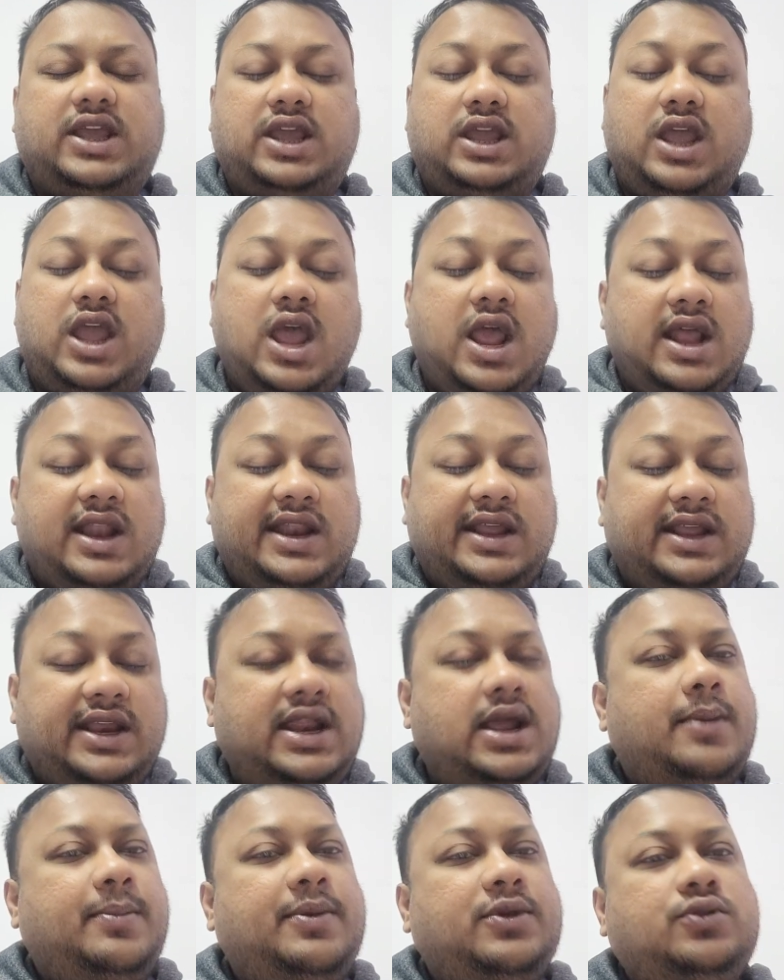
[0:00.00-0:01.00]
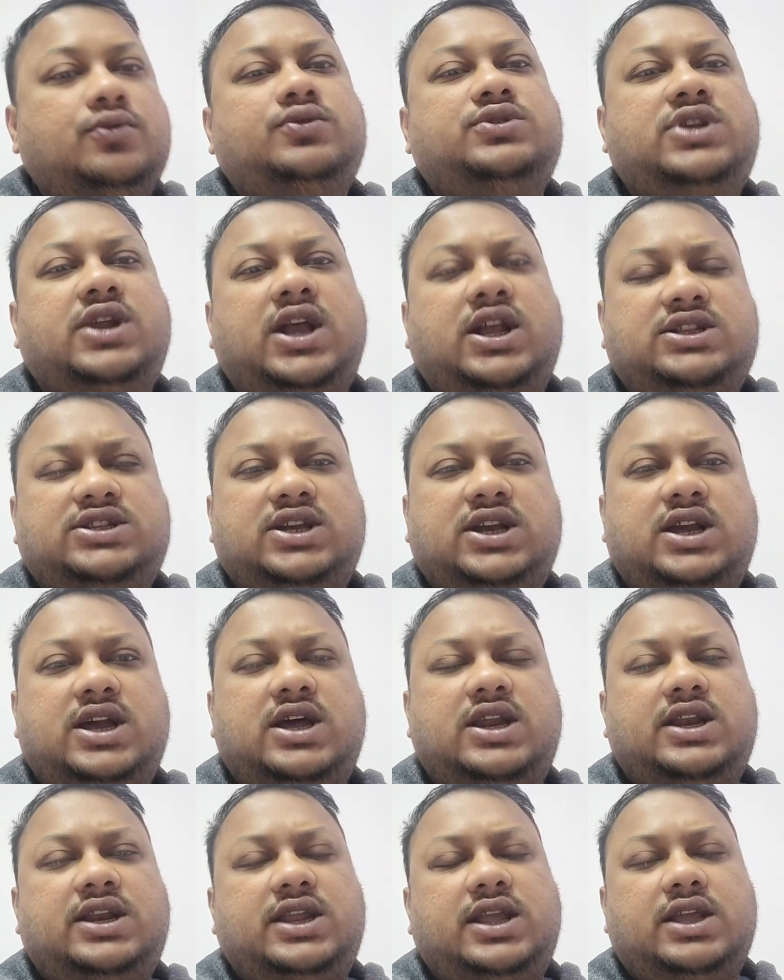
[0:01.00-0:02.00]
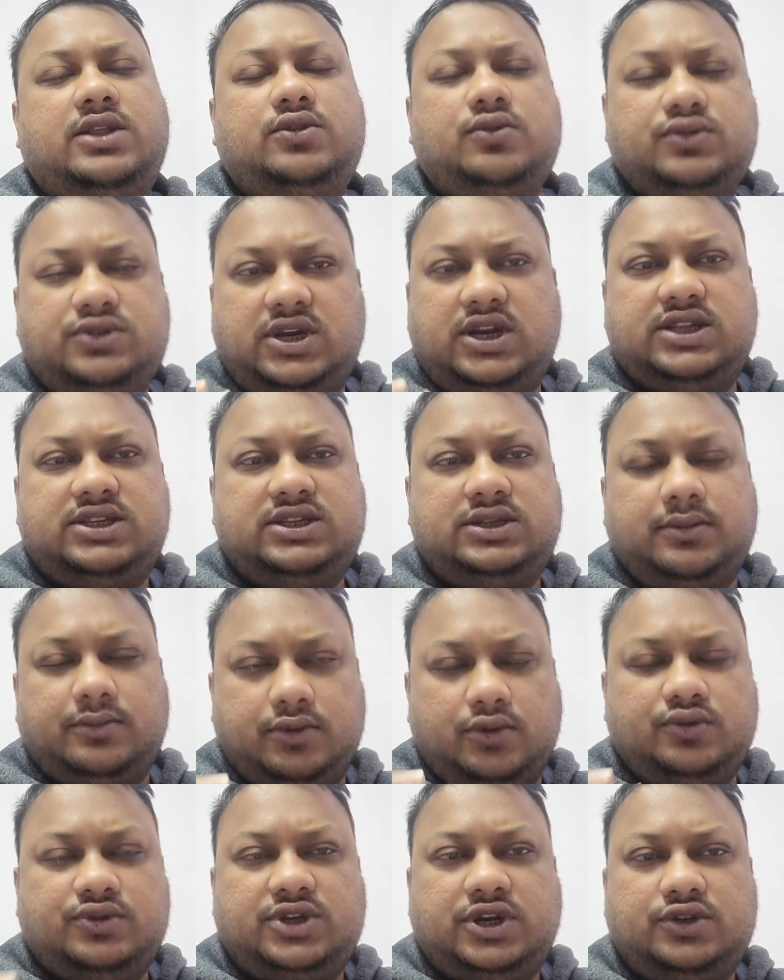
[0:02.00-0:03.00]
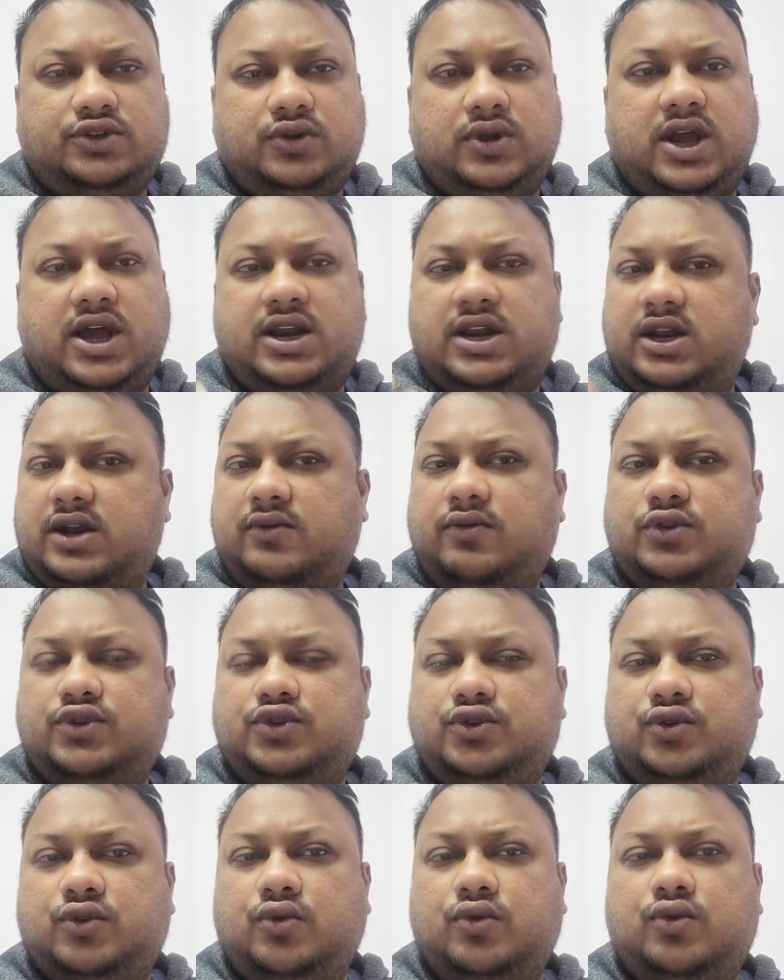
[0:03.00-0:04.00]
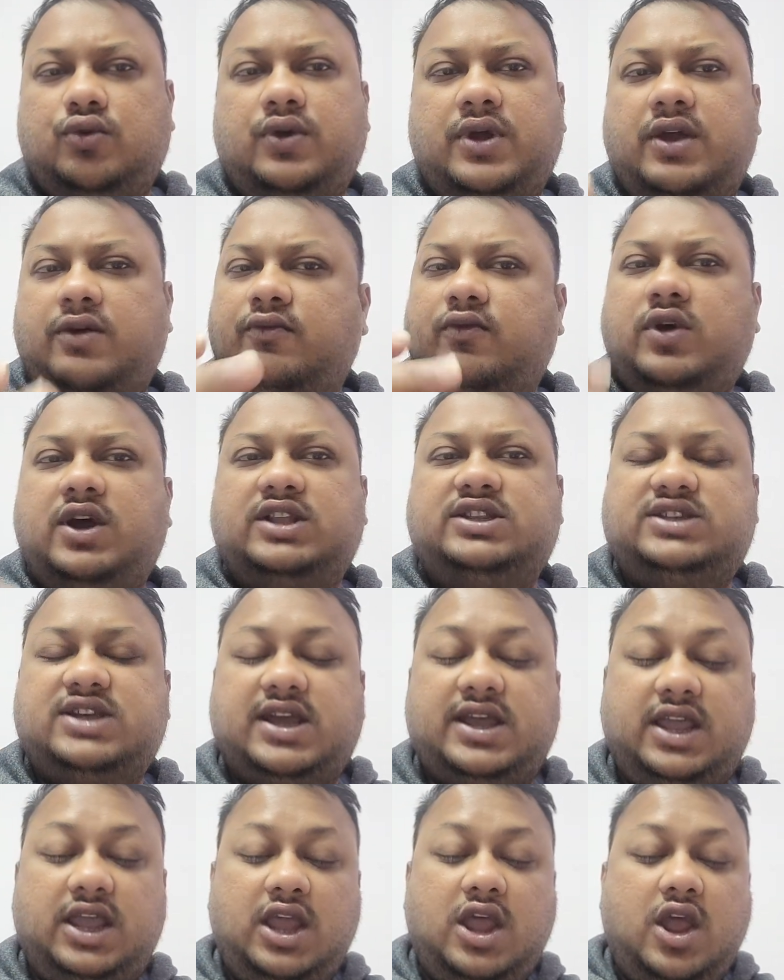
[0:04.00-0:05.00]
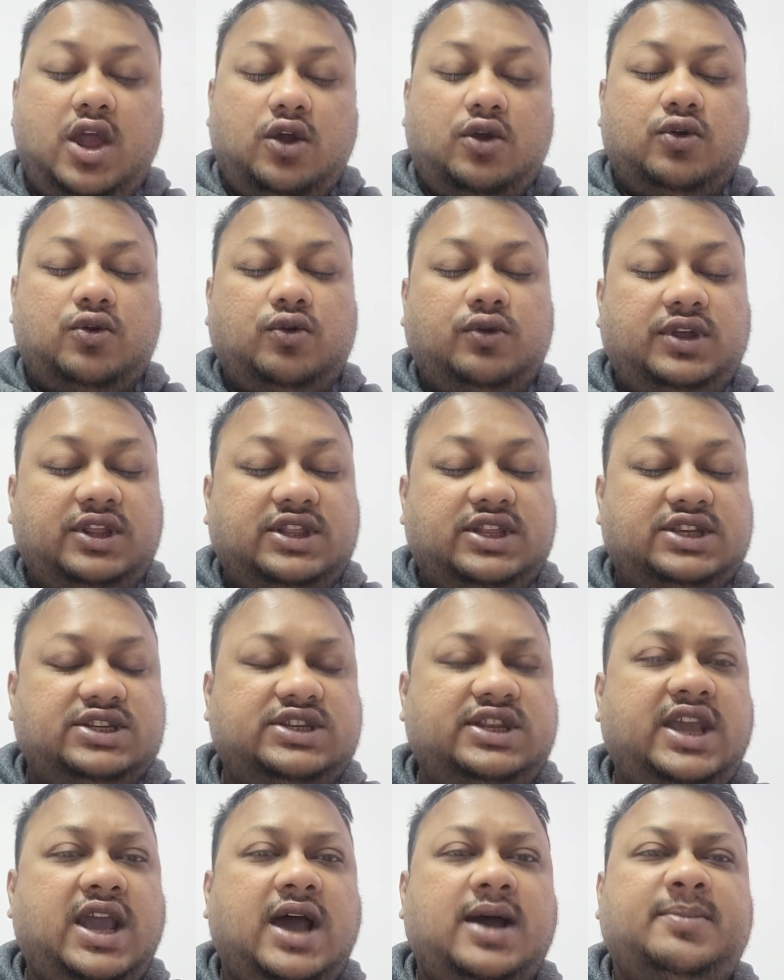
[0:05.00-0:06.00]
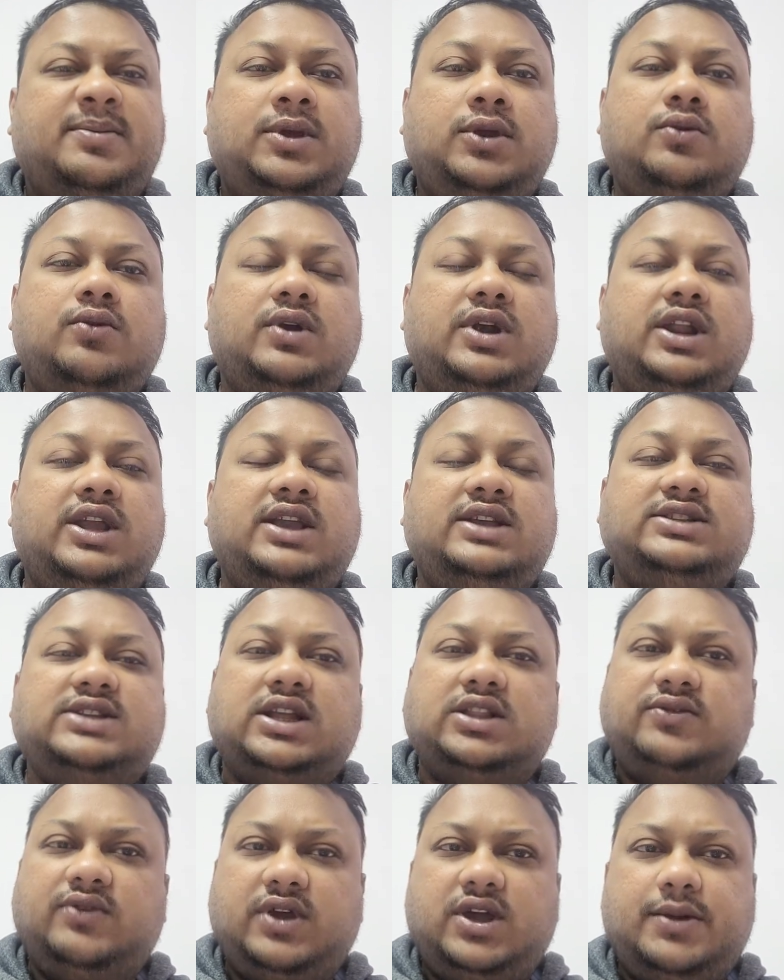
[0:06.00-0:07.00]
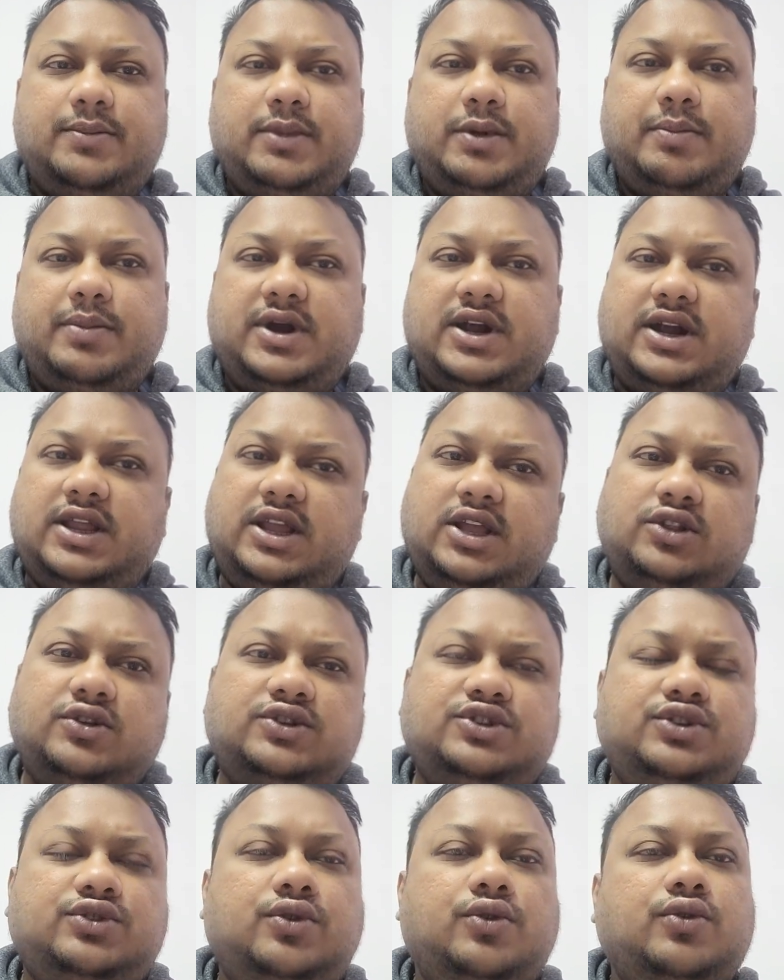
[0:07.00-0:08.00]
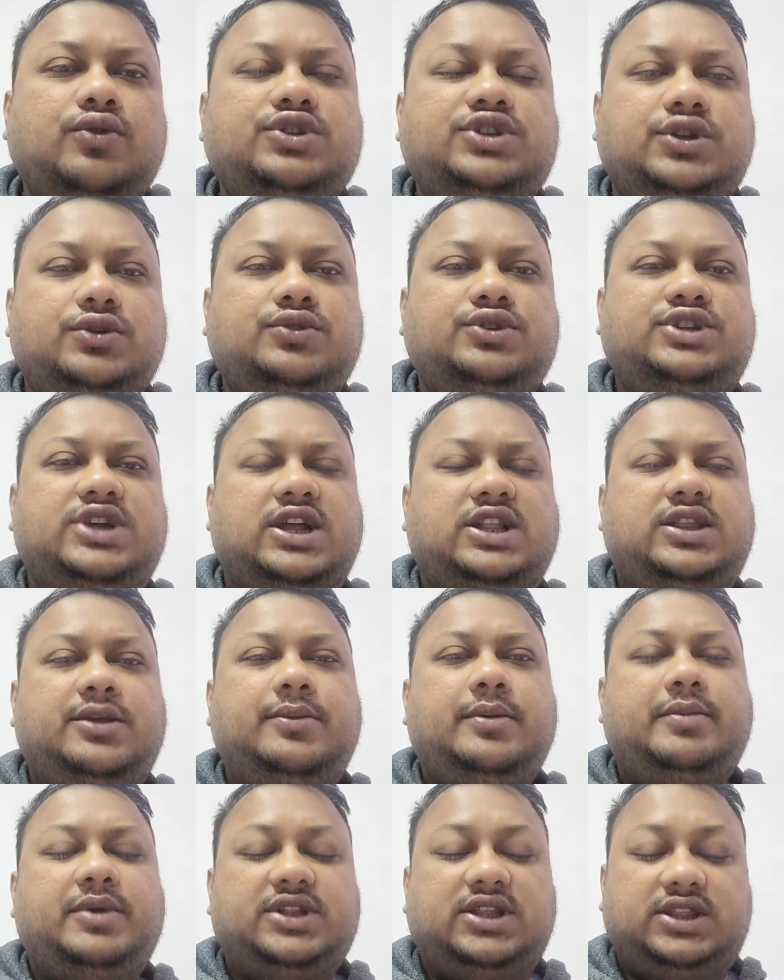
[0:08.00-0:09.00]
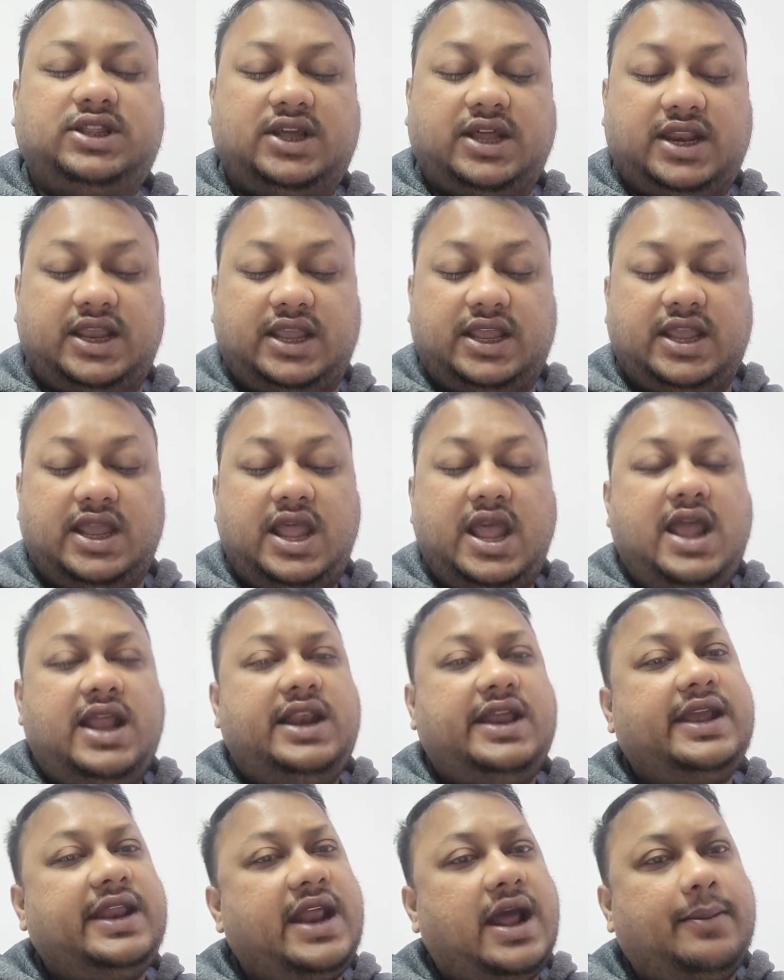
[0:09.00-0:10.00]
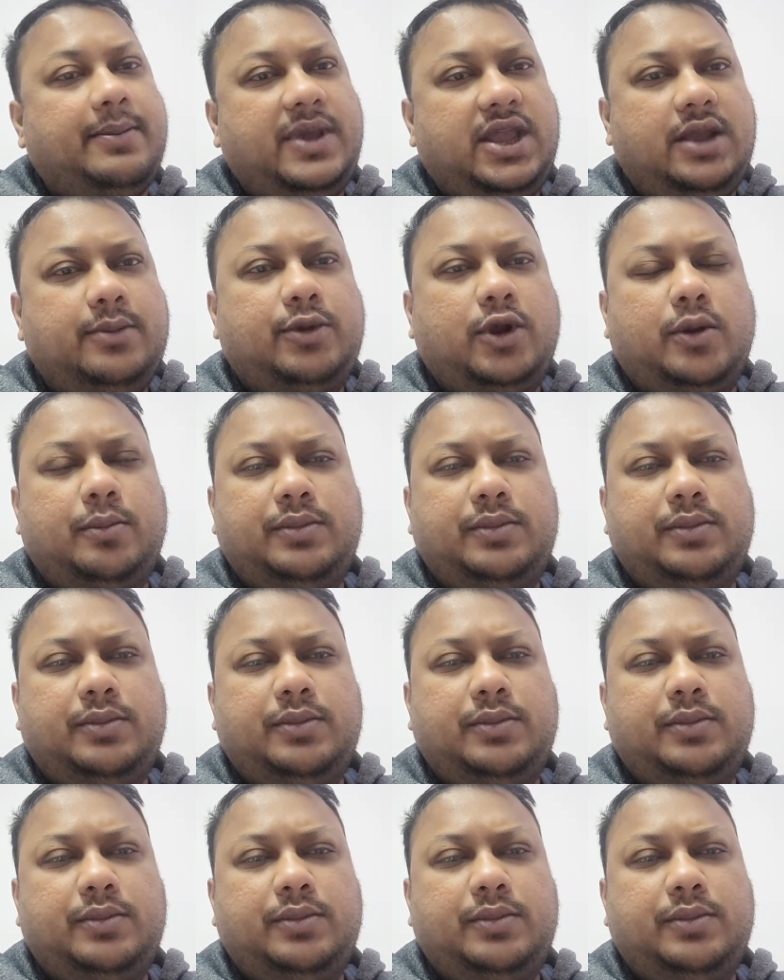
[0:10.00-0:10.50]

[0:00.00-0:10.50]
हैं लेकिन यहाँ पे दूसरा अच्छा कारण ये दूसरा दूसरा जो कारण है वो जो गुरु है वो अच्छा है गुरु की दृष्टि आपकी कुंडली के सातवें घर में पड़ रही है तो गुरु जरूर शादी में मदद करेंगे लेकिन यहाँ पे एक